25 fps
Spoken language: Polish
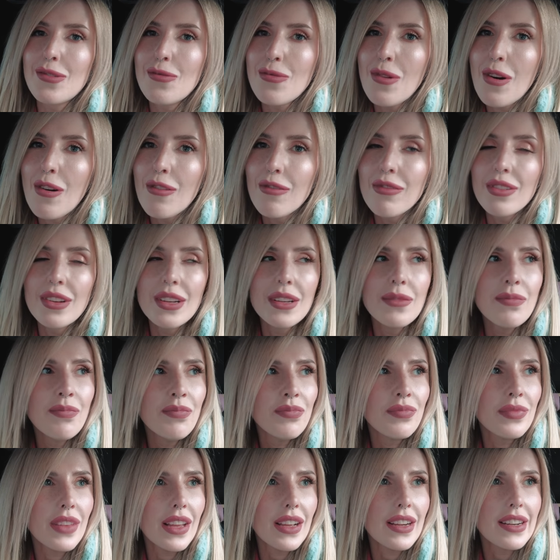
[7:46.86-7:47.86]
głowy,
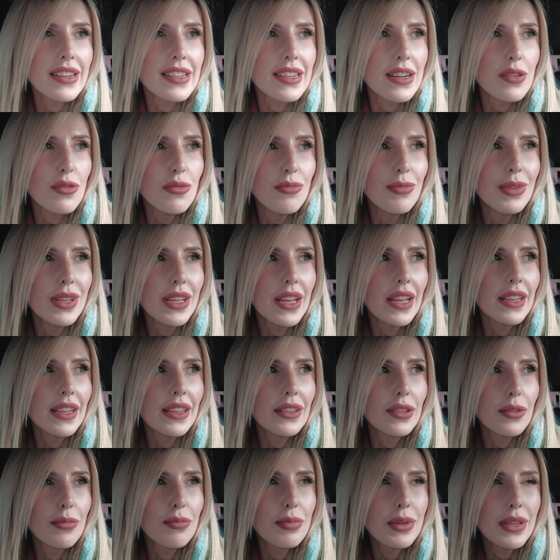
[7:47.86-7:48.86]
także umyję je
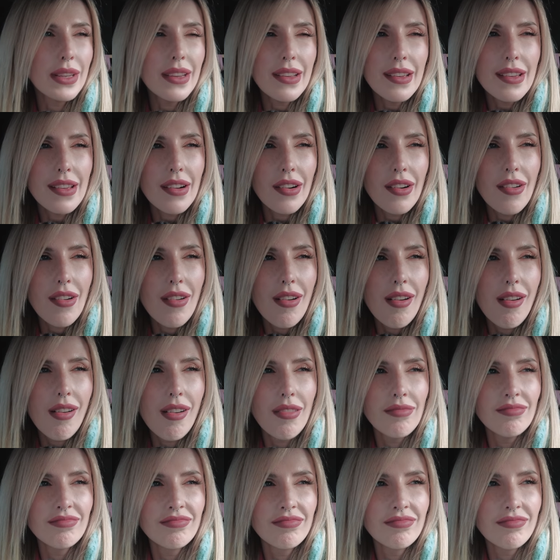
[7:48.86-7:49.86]
dopiero
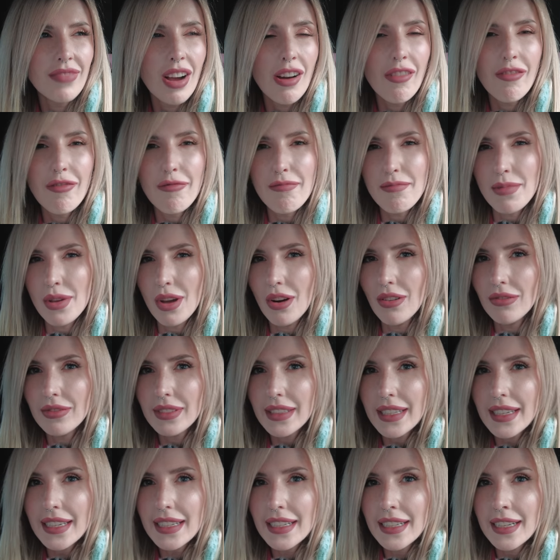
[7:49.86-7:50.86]
w
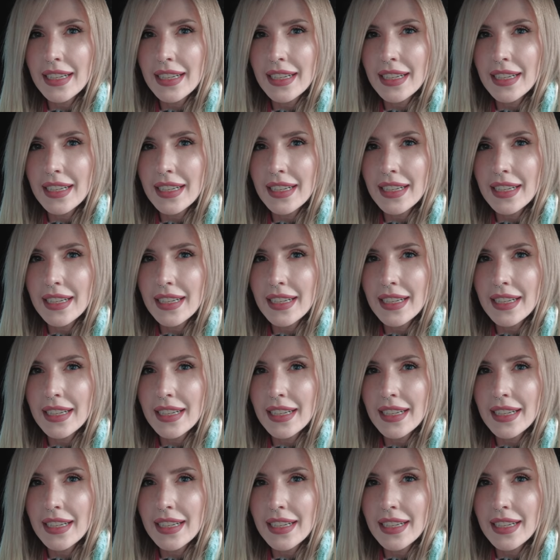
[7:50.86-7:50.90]
piątek.